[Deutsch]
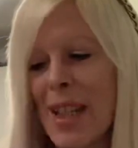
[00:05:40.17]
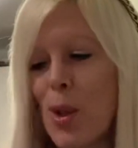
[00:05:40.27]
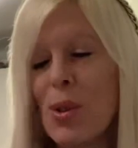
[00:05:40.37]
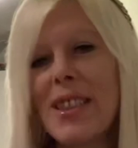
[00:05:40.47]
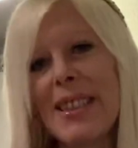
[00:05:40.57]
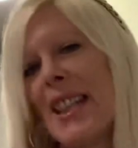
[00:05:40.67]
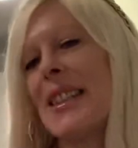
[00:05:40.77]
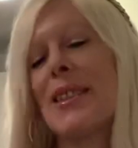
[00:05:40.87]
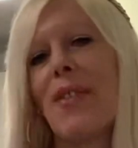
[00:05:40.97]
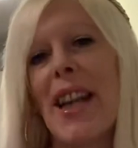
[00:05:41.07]
Und
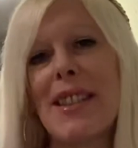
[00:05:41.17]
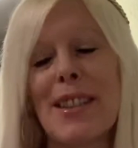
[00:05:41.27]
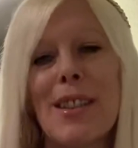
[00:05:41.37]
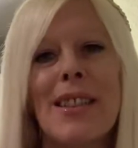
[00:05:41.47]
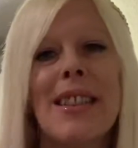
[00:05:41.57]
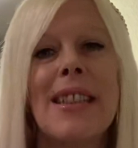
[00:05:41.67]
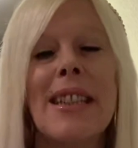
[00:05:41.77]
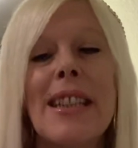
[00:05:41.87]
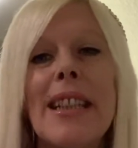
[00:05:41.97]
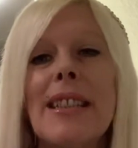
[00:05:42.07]
der zweite
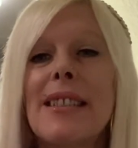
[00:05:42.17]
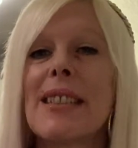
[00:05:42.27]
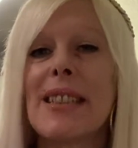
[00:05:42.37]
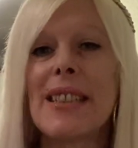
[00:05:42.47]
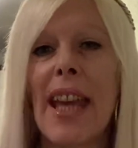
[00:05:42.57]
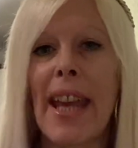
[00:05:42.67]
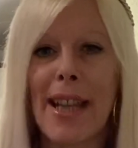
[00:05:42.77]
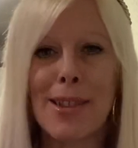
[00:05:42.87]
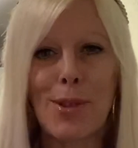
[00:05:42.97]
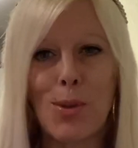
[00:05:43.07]
ist der
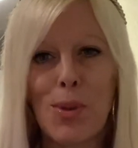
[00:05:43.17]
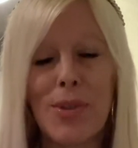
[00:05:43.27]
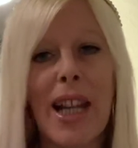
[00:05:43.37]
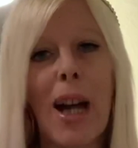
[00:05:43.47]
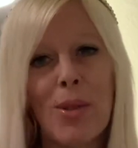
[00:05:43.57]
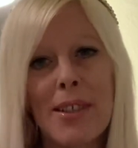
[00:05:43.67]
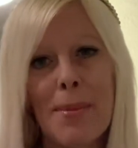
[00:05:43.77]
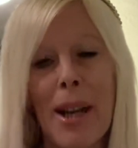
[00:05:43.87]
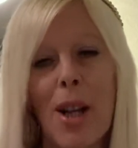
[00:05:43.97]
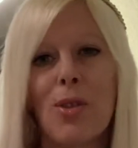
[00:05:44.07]
erste Duft aus
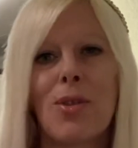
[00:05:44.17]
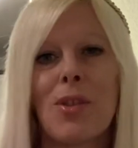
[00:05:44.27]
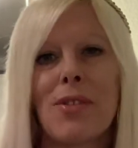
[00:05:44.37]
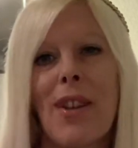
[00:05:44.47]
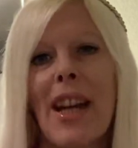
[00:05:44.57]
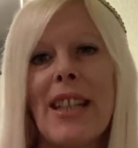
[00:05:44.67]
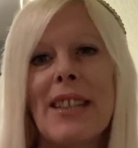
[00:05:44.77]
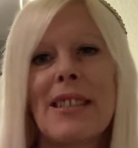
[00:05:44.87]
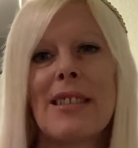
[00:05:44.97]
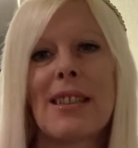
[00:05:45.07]
dem Haus und zwar
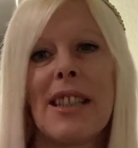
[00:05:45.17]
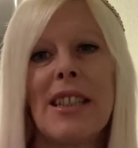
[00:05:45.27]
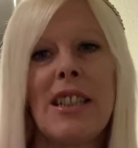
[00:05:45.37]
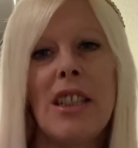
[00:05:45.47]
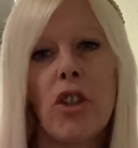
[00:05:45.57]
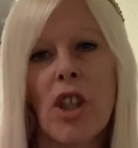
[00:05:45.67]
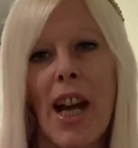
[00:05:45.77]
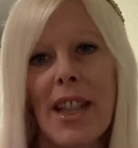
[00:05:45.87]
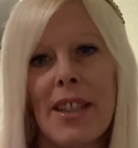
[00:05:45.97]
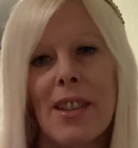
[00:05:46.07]
ist es
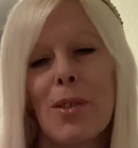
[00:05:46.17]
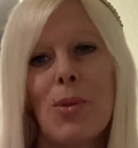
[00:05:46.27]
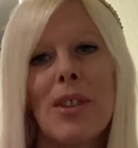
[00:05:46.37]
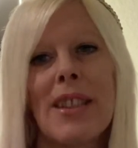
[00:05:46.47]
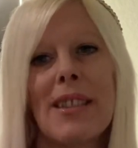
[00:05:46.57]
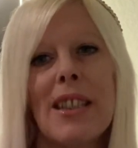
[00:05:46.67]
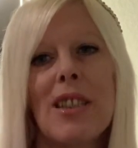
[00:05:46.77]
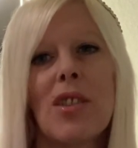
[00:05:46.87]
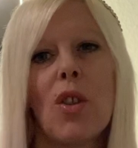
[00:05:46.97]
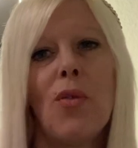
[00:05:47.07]
Nishane und es
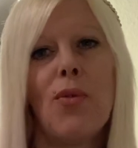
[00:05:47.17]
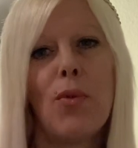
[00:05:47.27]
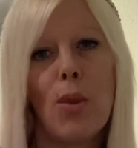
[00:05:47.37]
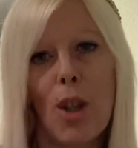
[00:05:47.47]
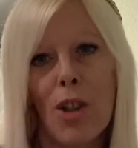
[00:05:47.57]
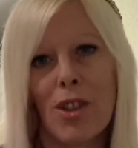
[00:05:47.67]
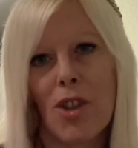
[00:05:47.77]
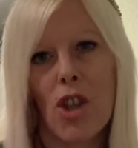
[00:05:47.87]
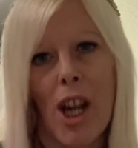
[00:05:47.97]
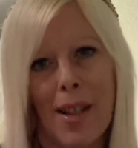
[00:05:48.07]
ist Wulong
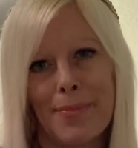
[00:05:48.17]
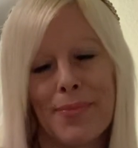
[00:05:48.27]
Cha.